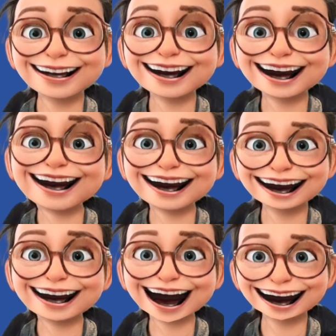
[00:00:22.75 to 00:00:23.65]

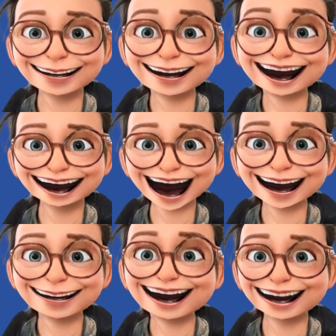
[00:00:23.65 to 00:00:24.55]
L'élection se passe
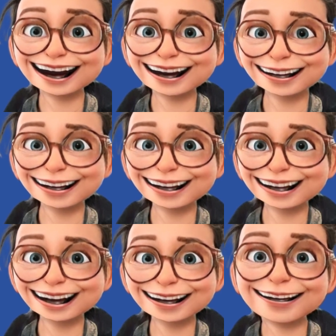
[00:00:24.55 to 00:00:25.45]
en deux tours.
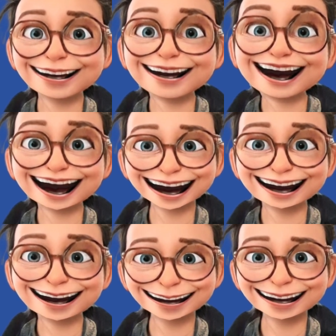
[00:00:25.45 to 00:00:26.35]
Le premier
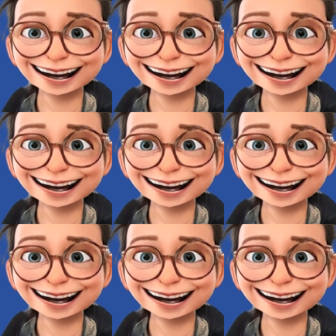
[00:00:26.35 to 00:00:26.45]
tour